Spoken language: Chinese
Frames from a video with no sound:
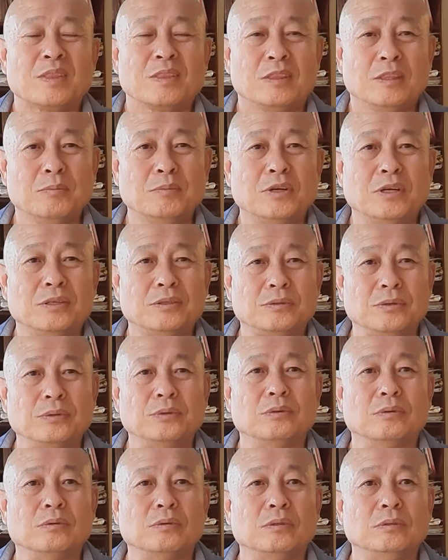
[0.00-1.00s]
那么就
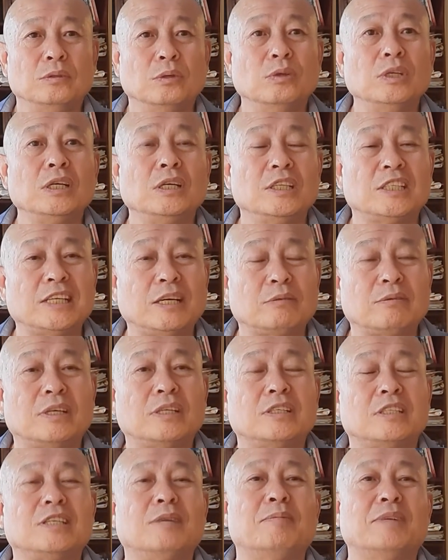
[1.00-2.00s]
有有一个阶
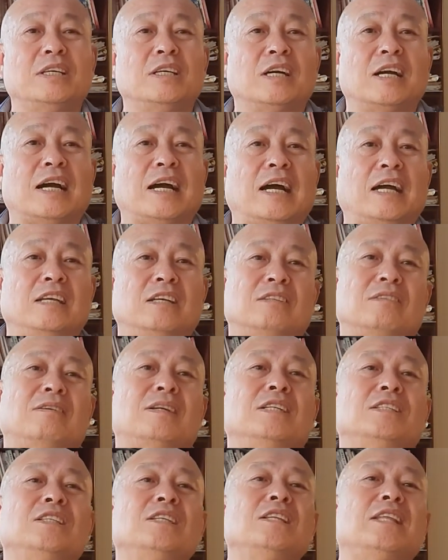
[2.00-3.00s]
段是这么一个含义。当
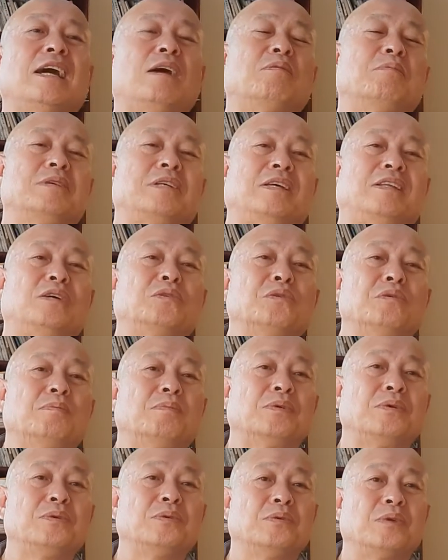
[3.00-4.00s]
然，今天我们现在都
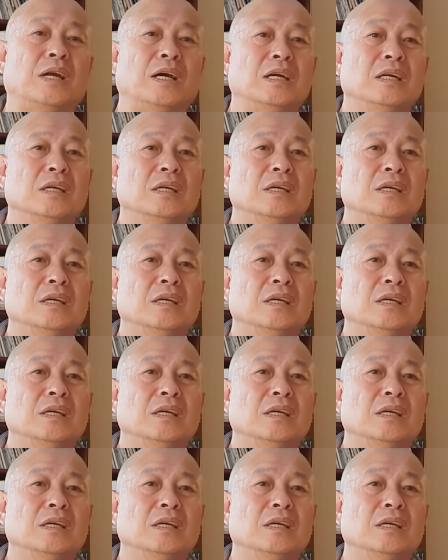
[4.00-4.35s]
不用了。